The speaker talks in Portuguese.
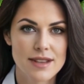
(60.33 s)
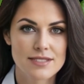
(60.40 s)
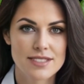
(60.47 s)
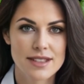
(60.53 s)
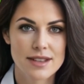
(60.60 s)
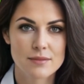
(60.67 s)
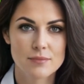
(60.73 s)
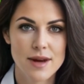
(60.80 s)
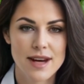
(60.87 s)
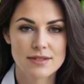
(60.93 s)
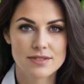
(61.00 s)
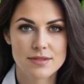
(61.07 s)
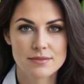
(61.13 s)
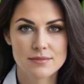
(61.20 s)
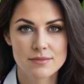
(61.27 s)
mais
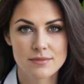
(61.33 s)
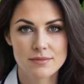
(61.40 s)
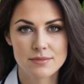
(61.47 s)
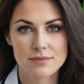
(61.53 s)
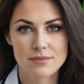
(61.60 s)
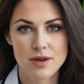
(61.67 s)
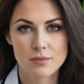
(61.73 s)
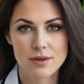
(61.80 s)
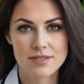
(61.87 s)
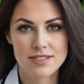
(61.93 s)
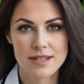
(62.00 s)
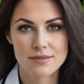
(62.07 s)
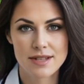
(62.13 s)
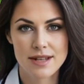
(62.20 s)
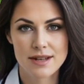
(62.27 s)
equilibrada, não
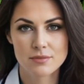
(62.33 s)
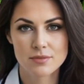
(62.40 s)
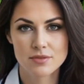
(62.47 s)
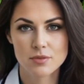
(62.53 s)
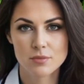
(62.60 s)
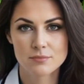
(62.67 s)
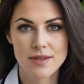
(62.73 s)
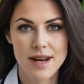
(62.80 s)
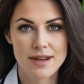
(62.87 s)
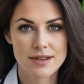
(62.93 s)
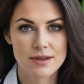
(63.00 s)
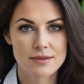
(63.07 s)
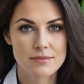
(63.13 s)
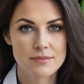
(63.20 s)
hesitem em nos contar.